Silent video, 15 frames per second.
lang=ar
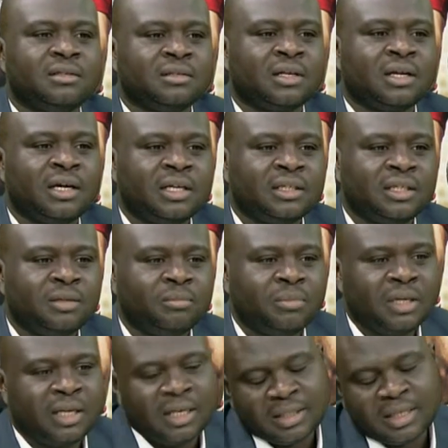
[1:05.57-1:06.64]
صراحه
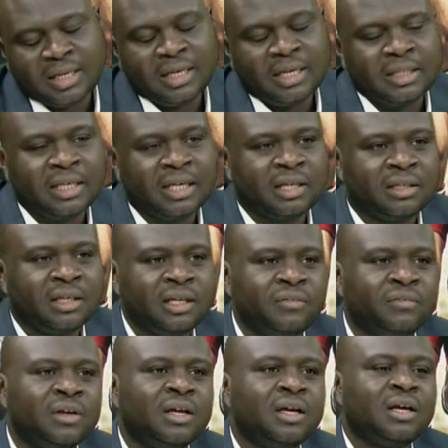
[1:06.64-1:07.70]
من اداء لاداء
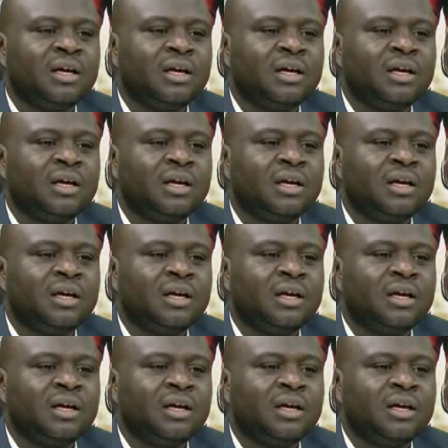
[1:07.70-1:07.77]
يختلف